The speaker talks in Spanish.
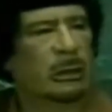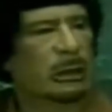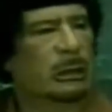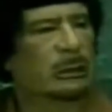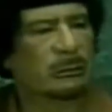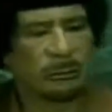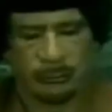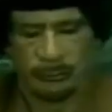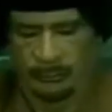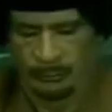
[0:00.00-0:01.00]
dijo un
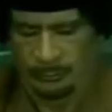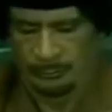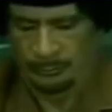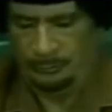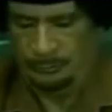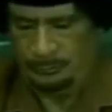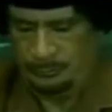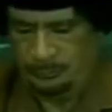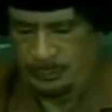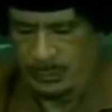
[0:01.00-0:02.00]
discurso
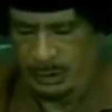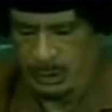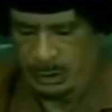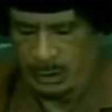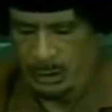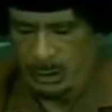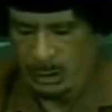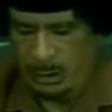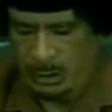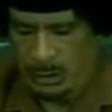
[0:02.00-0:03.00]
que tal vez
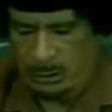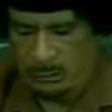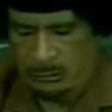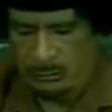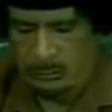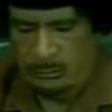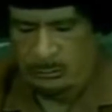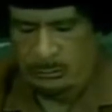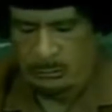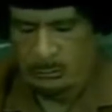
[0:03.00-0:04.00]
generó las
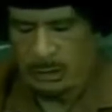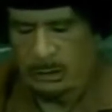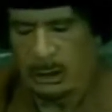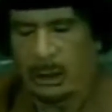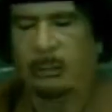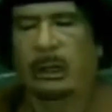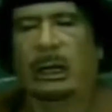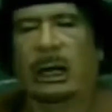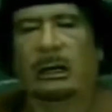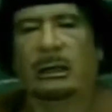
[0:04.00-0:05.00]
consecuencias que
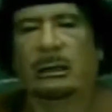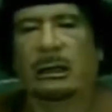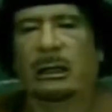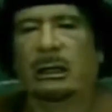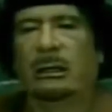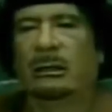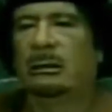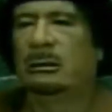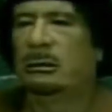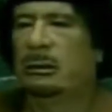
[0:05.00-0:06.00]
ahora ha sufrido.
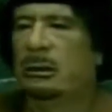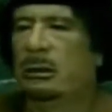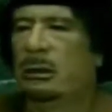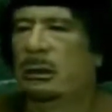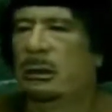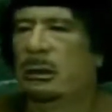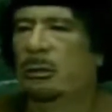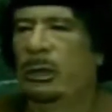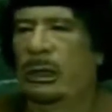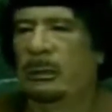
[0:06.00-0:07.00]
Dijo
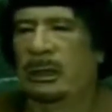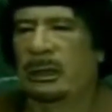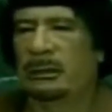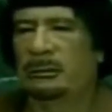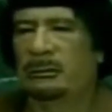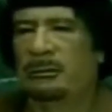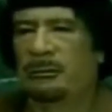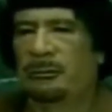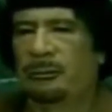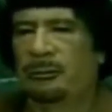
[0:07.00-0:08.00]
demasiadas cosas que no estaban
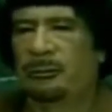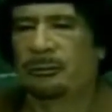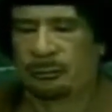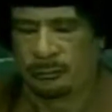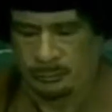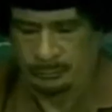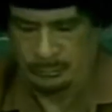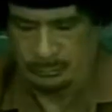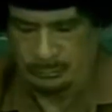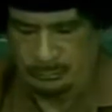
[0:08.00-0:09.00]
tampoco acostumbrados a oír
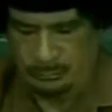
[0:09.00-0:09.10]
ahí.